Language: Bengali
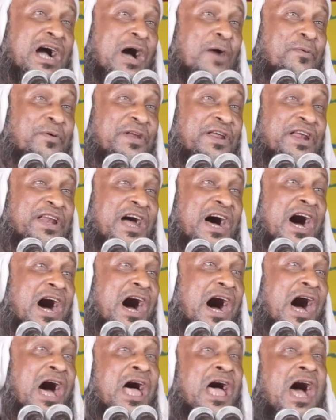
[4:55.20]
কাফেরেরা
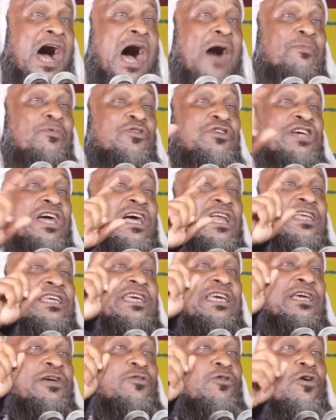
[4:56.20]
আবু জেল
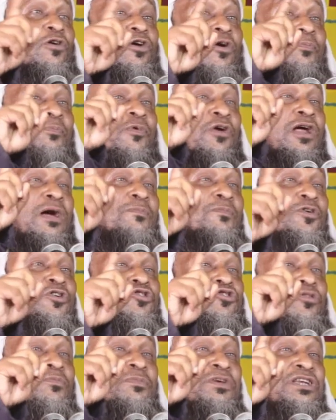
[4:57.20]
কি করলো পরামর্শ